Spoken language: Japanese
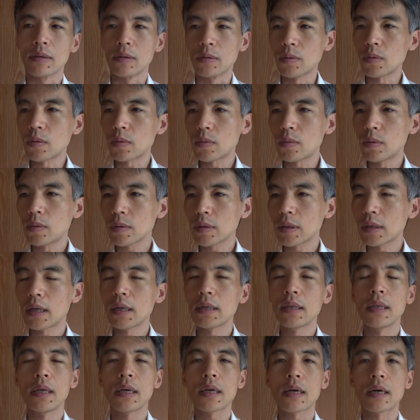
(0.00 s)
特攻
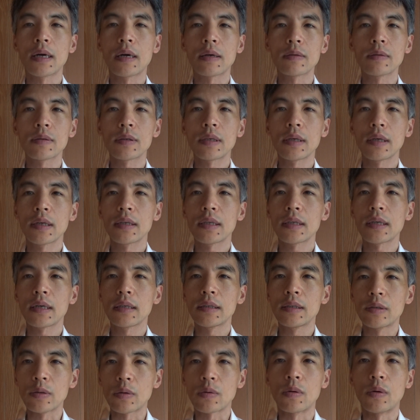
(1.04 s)
隊に覚醒剤
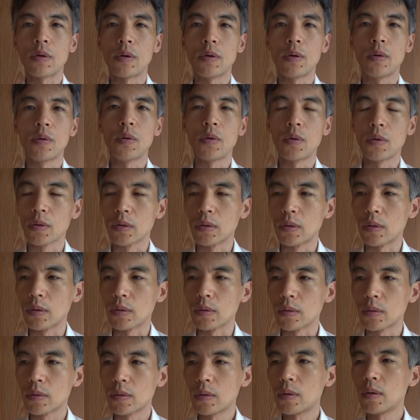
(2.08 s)
チョコ報
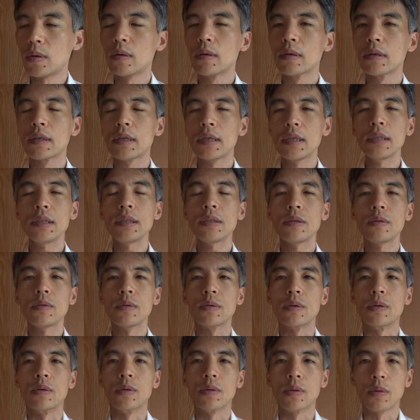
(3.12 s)
道と紀
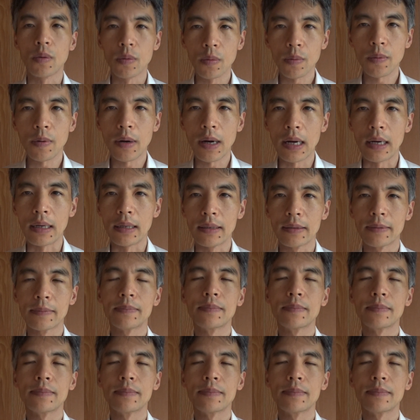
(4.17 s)
州のドンファン